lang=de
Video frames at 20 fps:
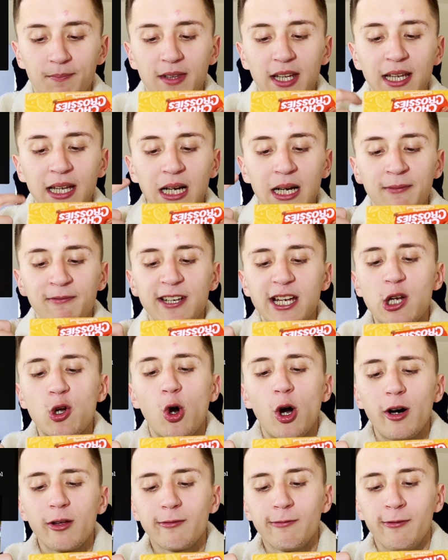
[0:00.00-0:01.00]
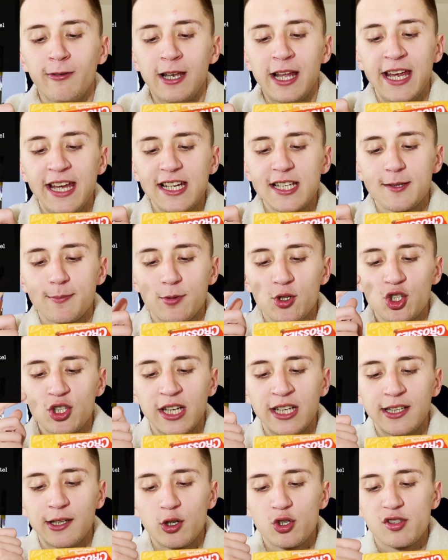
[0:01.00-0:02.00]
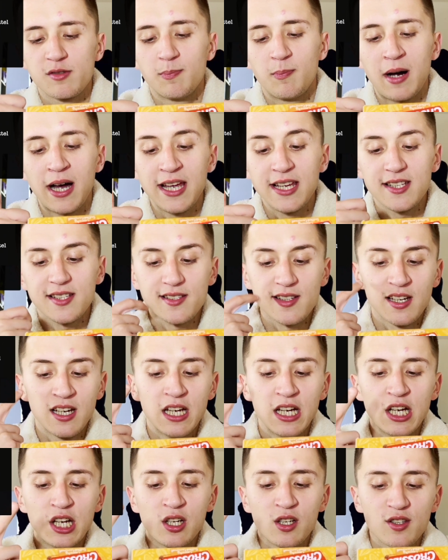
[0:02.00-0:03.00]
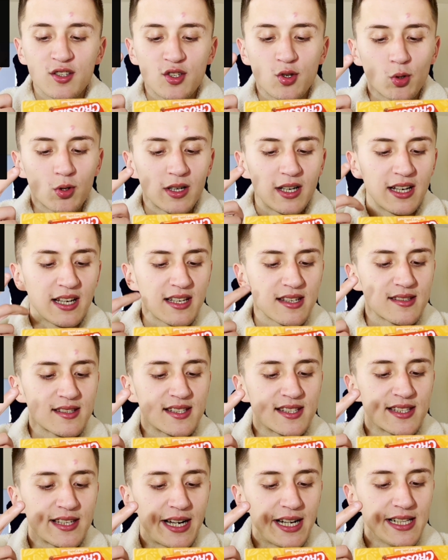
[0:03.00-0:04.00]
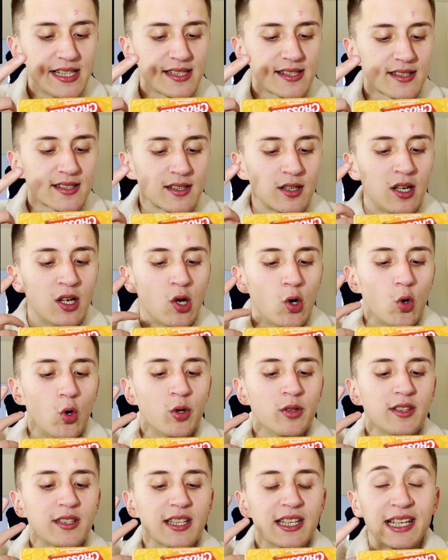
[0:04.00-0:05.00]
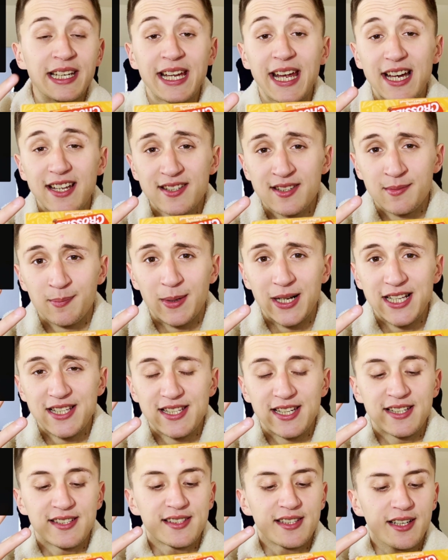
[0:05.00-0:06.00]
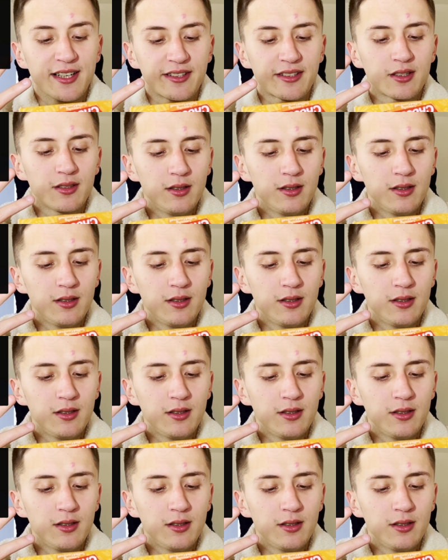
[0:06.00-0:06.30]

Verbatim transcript: Danach haben wir Cornflakes, bestehend aus Mais, Zucker, Salz und Gerstenmalzextrakt.